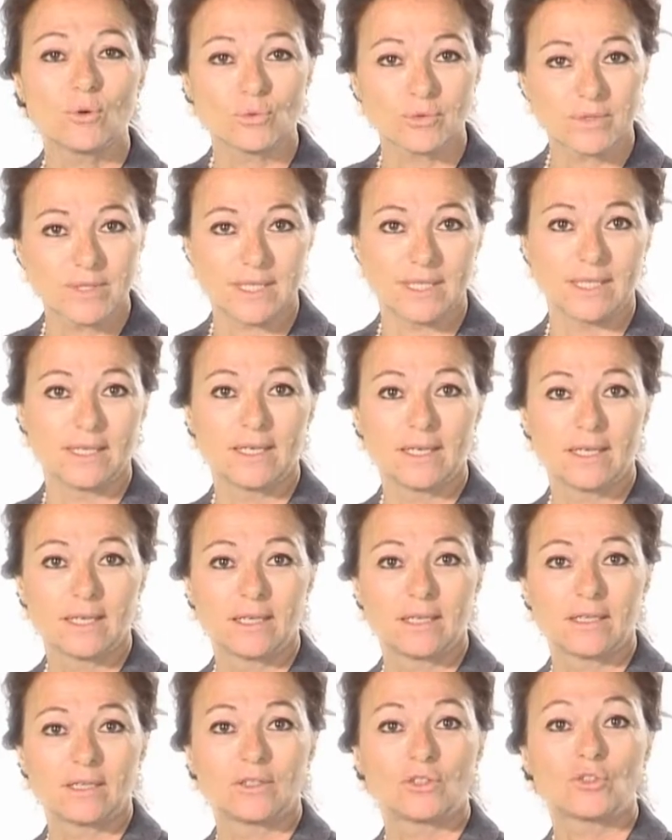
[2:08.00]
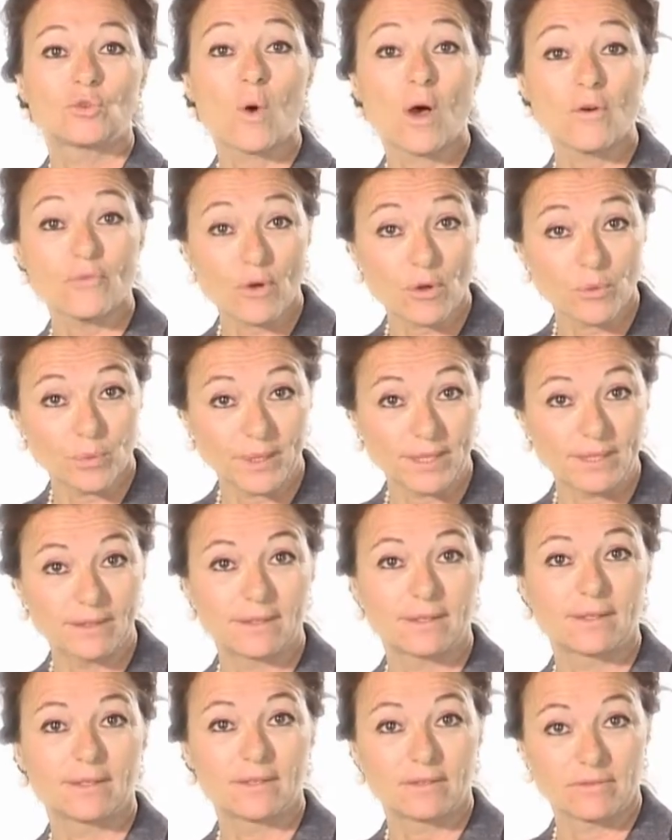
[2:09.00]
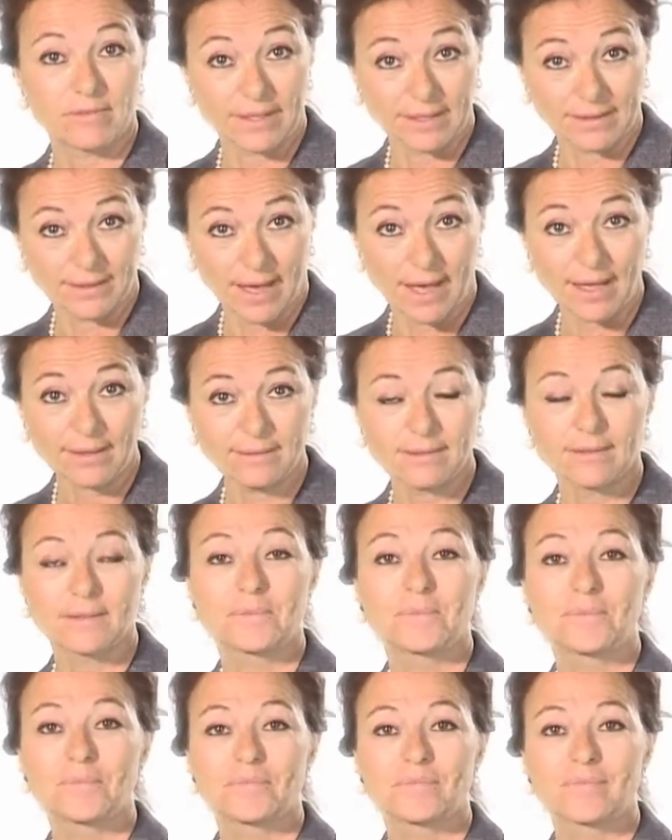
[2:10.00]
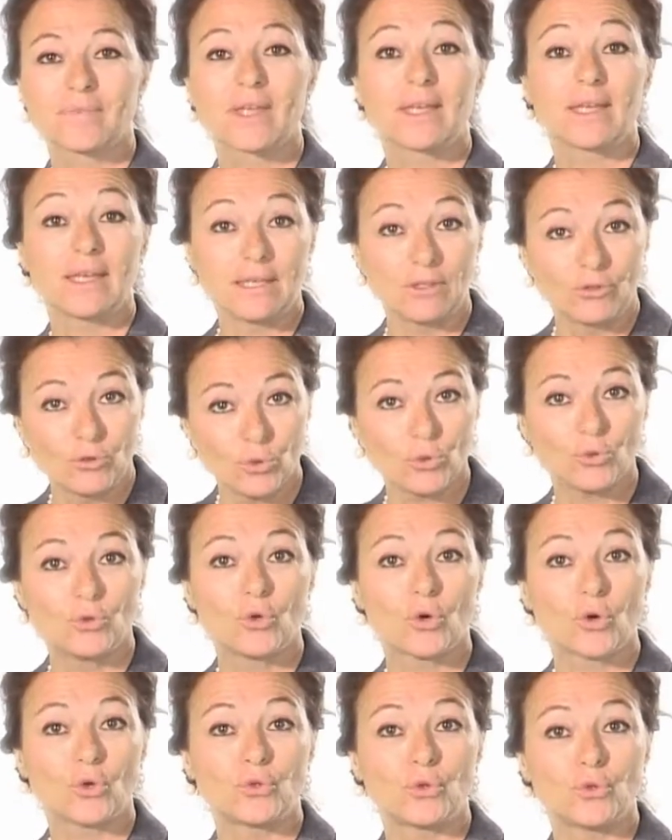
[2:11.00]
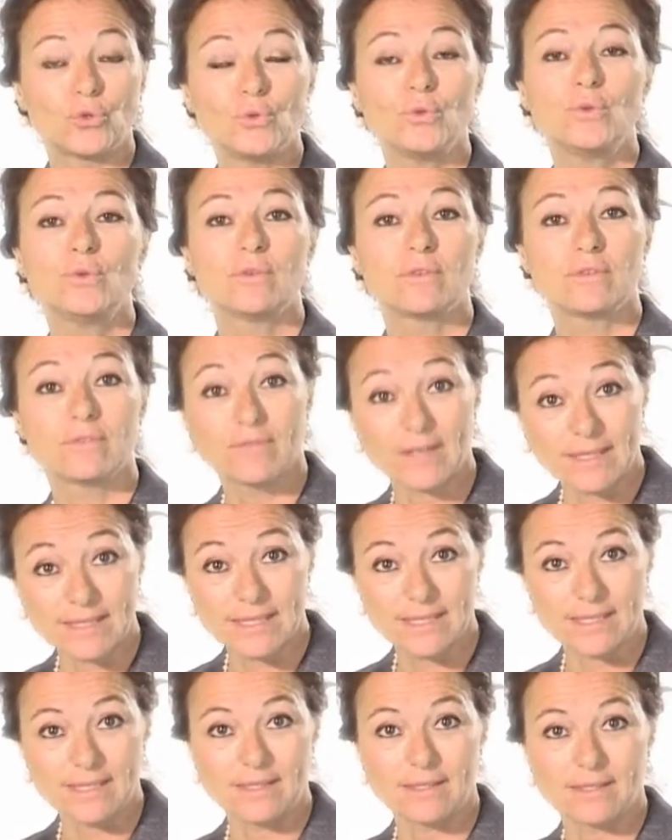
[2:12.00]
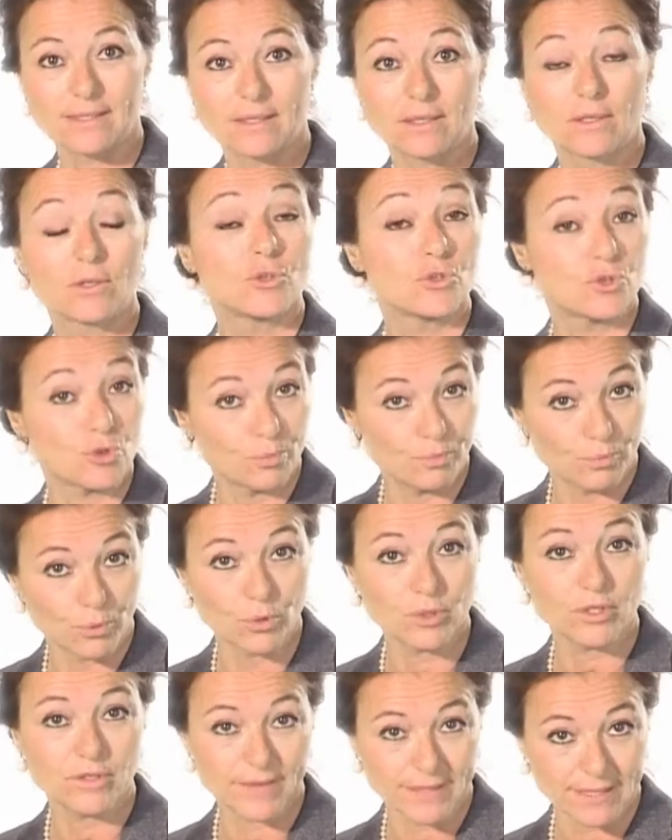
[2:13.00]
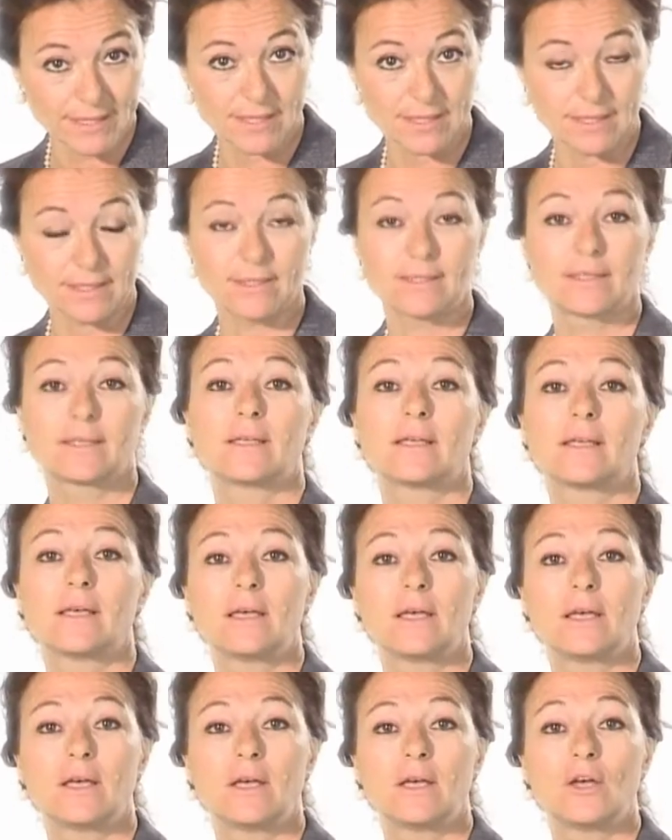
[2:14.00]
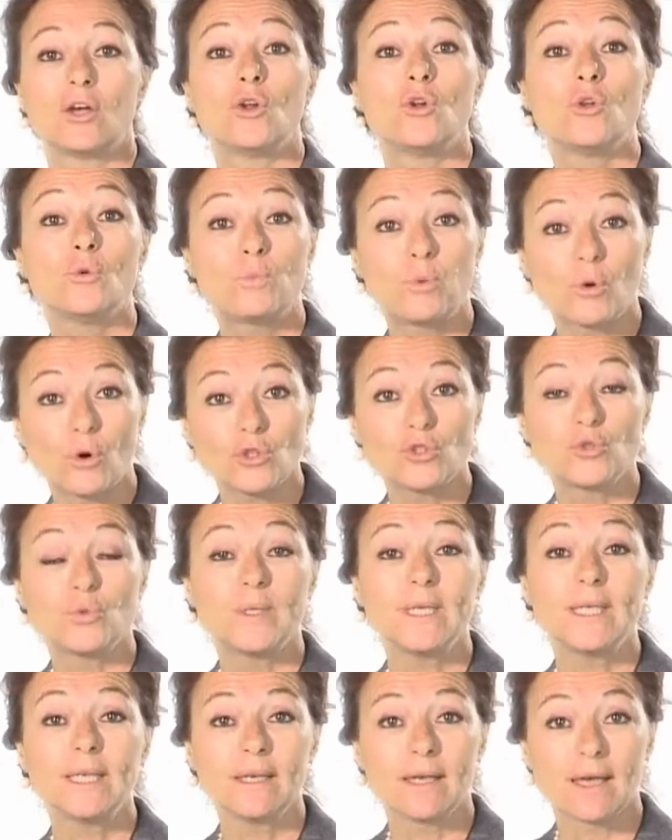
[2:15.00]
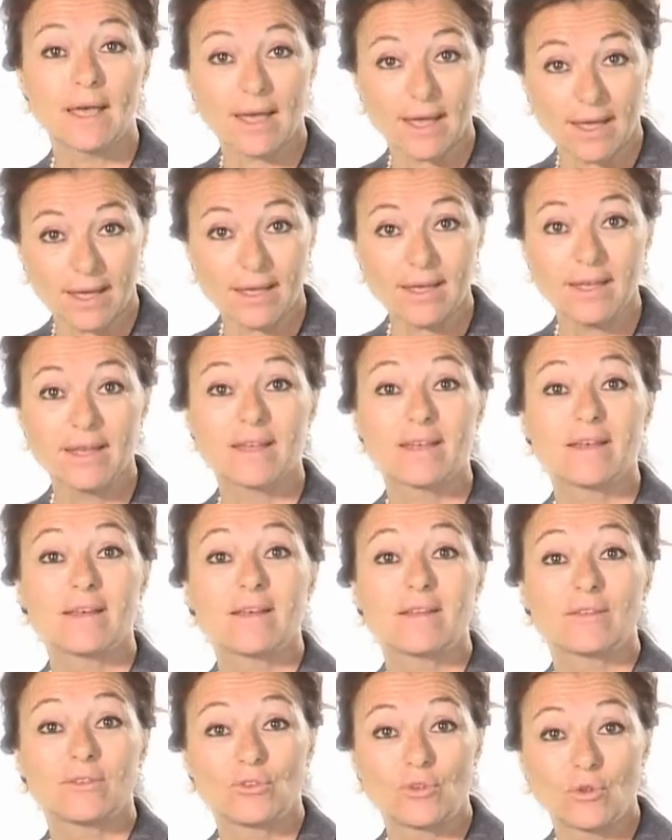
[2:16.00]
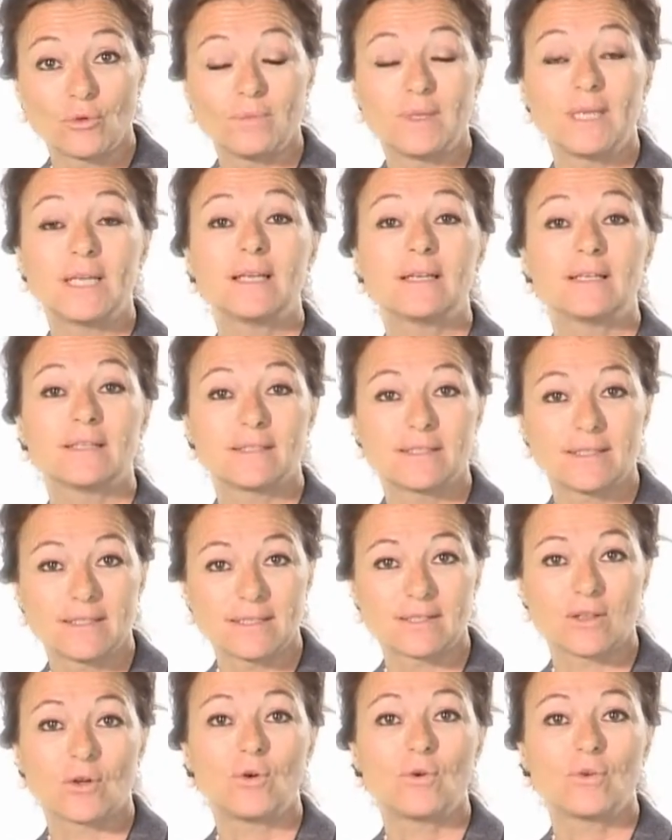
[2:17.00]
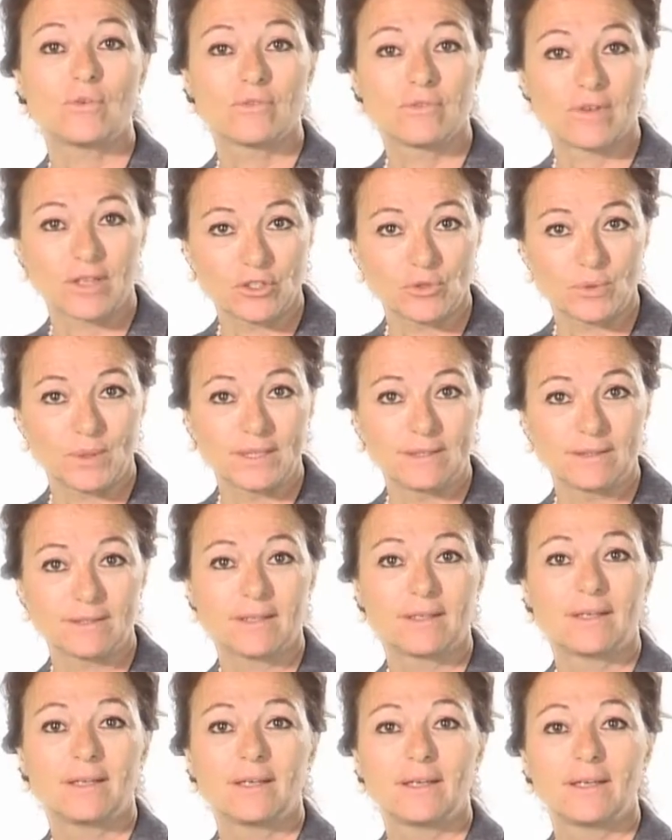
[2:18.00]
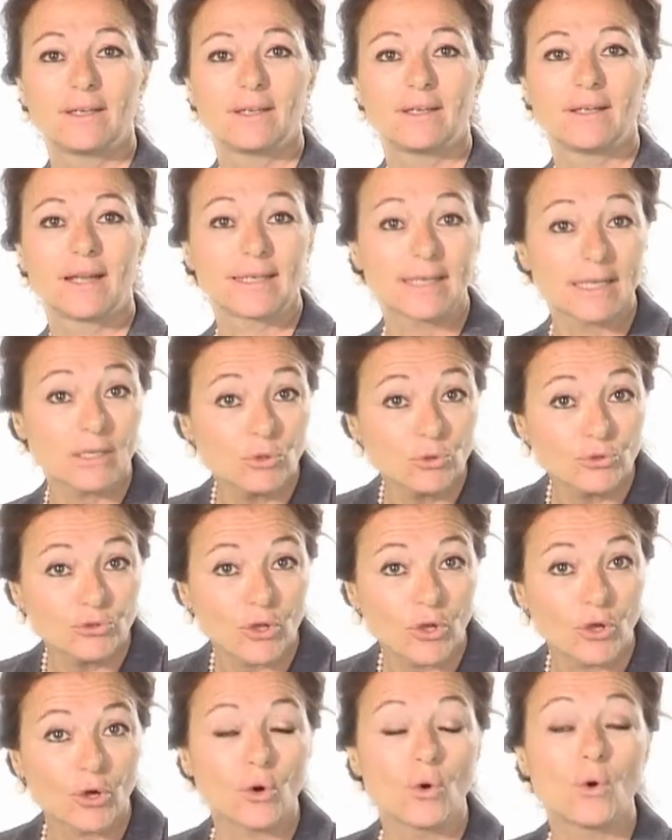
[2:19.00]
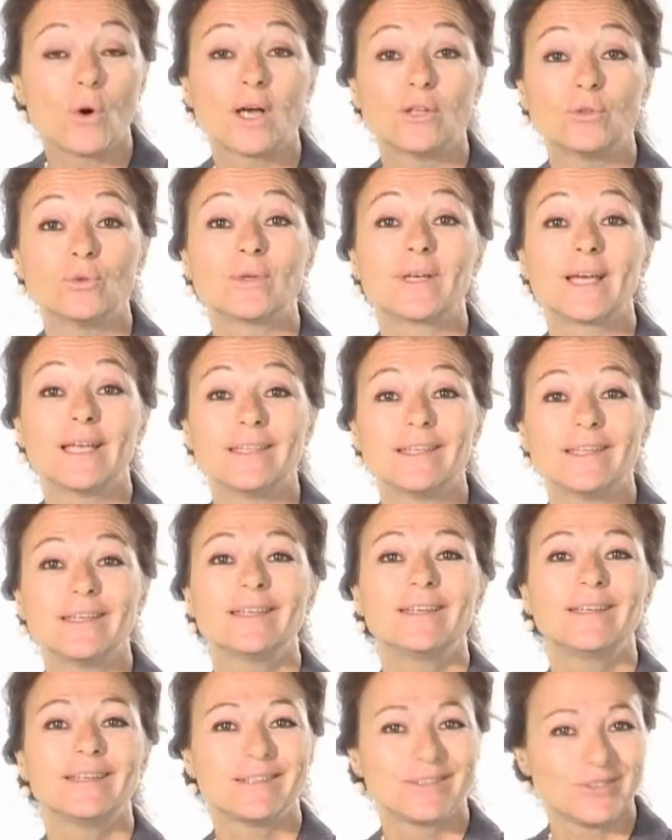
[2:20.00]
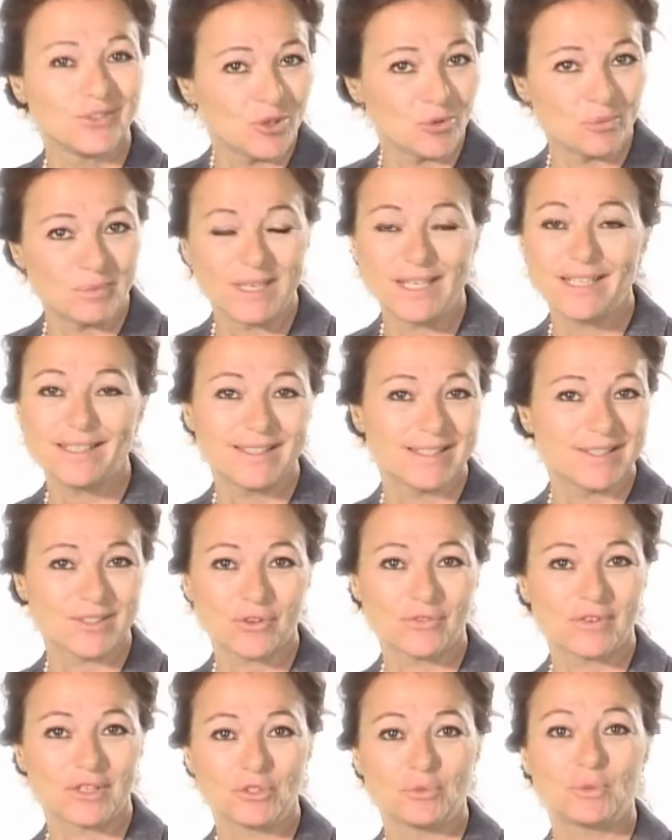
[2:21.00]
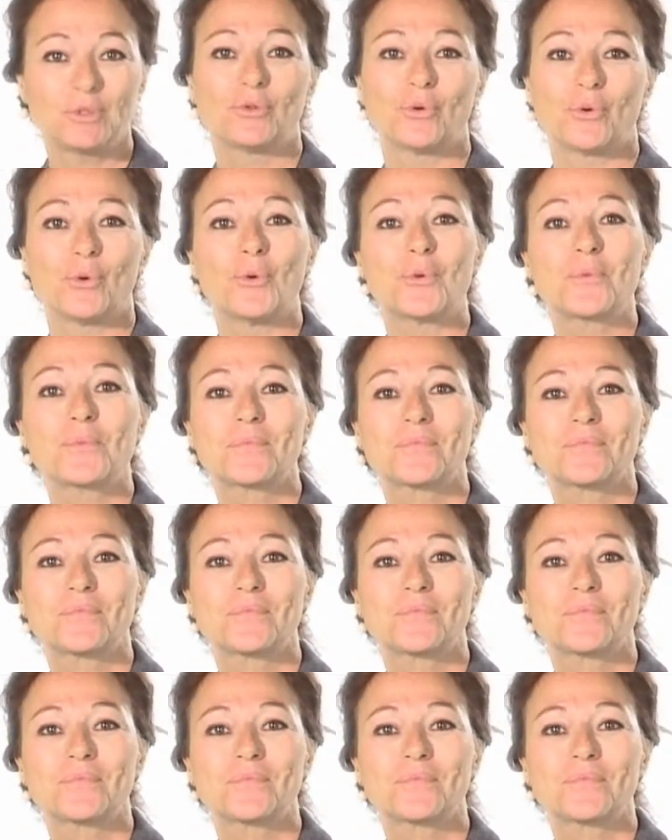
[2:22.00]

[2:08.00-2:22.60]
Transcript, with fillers: on dit 3 x 8, 24, et 2 de retenue, 26. Je pose 26. Le produit est 2628. L'agriculteur aura donc gagné 2628 euros.